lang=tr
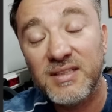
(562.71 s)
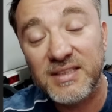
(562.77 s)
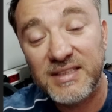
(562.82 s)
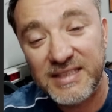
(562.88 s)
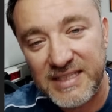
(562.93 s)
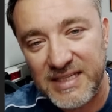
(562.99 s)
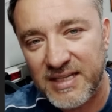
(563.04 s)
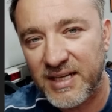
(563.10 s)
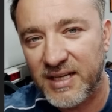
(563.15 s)

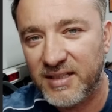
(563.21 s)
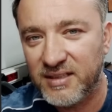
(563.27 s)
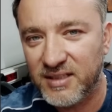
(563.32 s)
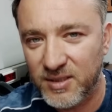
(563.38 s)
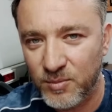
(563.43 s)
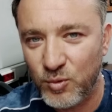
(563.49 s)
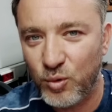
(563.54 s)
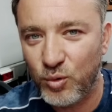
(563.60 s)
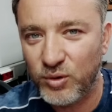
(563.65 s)
yine
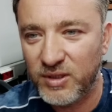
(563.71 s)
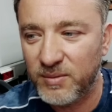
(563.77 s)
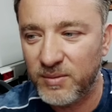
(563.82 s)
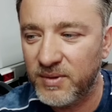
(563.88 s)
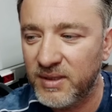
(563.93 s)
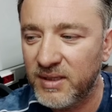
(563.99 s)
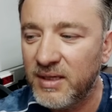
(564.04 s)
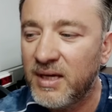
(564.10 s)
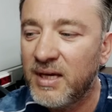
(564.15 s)
Kimco
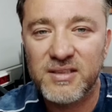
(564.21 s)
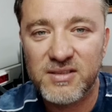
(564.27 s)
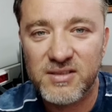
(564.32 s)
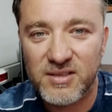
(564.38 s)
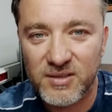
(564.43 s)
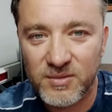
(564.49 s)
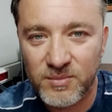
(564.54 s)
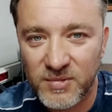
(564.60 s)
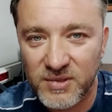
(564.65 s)
gibi de
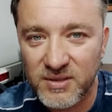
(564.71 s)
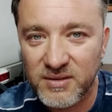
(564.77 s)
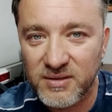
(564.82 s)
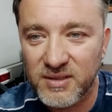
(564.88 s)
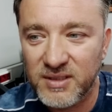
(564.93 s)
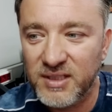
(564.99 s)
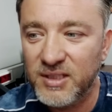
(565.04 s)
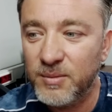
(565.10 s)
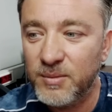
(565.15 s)
Çin
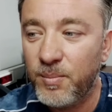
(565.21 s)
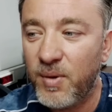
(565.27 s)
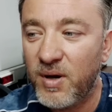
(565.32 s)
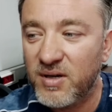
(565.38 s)
malı değil.